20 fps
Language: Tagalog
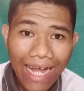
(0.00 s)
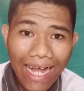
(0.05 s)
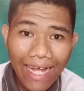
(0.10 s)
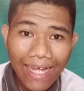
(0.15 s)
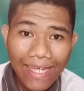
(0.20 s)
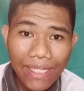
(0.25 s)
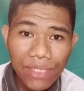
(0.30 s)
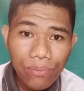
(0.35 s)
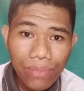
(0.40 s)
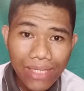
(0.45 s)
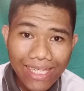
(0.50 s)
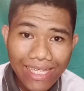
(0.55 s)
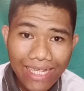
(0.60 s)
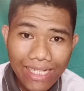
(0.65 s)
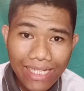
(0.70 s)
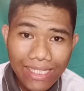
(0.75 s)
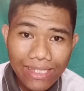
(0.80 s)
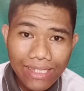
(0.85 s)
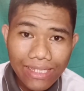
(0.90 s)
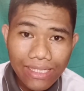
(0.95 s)
mga
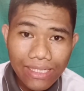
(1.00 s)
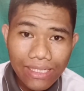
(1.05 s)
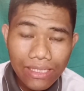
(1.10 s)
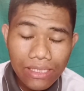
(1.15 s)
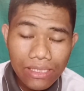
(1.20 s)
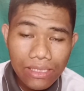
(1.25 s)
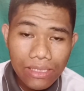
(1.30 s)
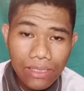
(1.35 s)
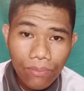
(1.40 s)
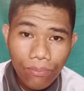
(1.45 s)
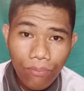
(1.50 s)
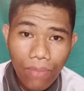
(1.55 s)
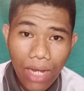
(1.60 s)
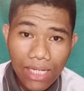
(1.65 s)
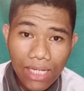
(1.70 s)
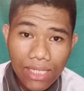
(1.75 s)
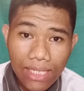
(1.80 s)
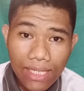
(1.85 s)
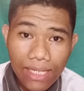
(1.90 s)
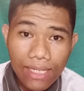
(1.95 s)
kaibigan,
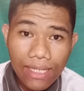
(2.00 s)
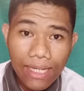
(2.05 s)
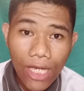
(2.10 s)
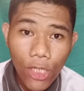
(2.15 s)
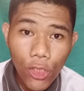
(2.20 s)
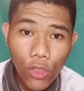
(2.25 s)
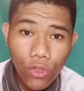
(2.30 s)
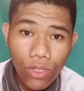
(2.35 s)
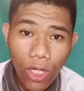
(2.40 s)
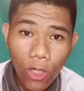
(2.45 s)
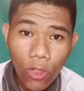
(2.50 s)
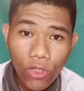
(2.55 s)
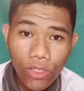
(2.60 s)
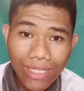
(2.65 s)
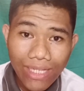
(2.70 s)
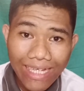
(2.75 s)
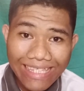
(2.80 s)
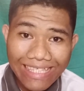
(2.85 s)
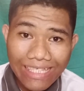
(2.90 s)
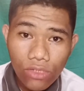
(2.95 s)
bali ngayon
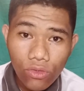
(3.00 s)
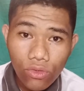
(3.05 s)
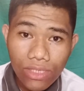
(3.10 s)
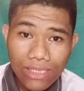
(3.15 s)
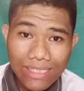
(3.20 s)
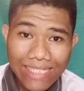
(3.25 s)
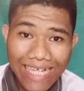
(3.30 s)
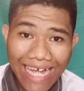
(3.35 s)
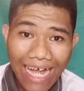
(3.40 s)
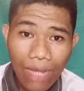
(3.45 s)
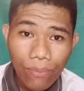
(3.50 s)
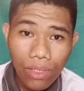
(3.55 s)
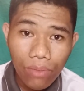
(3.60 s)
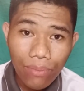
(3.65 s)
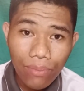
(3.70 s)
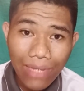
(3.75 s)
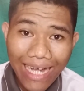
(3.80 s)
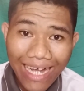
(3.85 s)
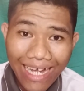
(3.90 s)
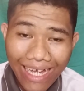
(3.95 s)
ako'y nadito na sa
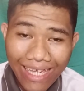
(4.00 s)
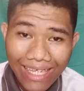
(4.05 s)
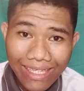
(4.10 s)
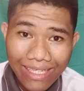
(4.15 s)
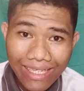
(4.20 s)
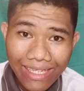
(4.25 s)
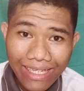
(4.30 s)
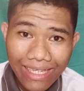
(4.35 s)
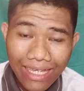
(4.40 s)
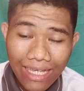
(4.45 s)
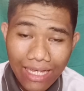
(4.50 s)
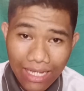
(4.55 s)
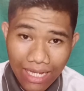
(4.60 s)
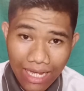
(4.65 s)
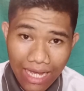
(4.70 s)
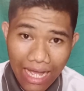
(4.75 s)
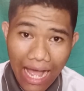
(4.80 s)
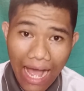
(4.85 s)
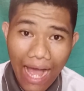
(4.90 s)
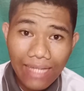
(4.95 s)
aming bahay
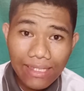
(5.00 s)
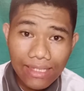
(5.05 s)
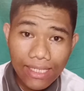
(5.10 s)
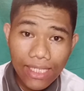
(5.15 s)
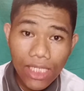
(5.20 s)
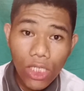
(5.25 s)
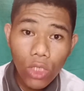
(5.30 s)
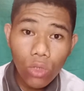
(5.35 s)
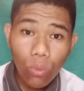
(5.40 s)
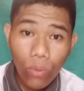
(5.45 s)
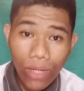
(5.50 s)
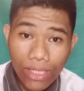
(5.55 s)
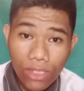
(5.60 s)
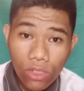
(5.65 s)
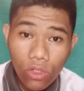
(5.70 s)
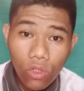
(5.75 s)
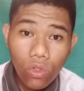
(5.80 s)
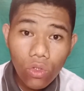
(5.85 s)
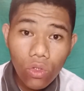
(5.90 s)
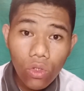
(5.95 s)
at
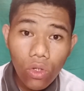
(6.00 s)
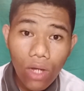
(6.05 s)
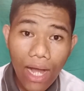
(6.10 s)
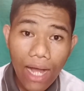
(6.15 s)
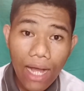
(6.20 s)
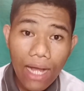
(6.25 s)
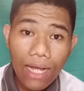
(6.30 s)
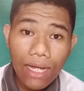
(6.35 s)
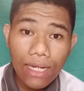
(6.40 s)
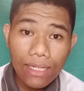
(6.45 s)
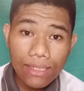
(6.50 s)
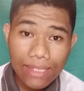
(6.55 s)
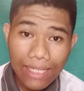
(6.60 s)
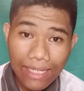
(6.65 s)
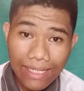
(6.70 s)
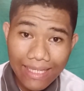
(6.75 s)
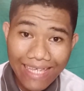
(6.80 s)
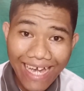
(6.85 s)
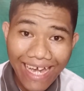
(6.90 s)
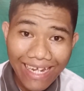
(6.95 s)
ikikwento ko ang
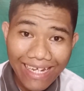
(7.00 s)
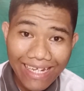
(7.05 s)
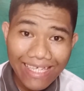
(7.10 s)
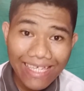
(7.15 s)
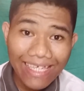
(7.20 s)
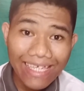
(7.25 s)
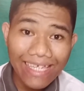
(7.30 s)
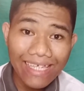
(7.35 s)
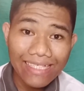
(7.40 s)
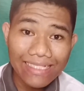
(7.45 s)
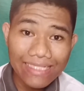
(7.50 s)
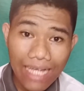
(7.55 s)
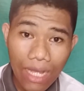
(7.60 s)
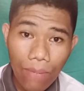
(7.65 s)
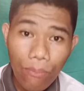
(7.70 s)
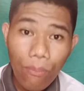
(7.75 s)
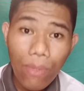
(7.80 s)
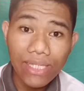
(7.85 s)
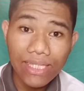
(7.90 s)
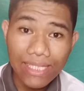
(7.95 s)
nangyari
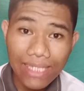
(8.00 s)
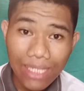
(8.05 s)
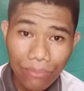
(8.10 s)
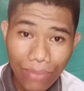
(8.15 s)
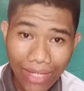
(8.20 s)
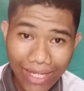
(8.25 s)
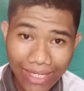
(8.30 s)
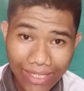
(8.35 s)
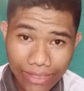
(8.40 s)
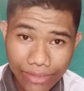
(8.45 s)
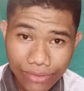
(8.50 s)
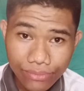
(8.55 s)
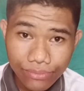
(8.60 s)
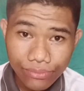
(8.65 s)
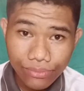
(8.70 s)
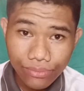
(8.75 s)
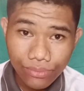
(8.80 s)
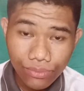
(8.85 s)
sa Manila Bay.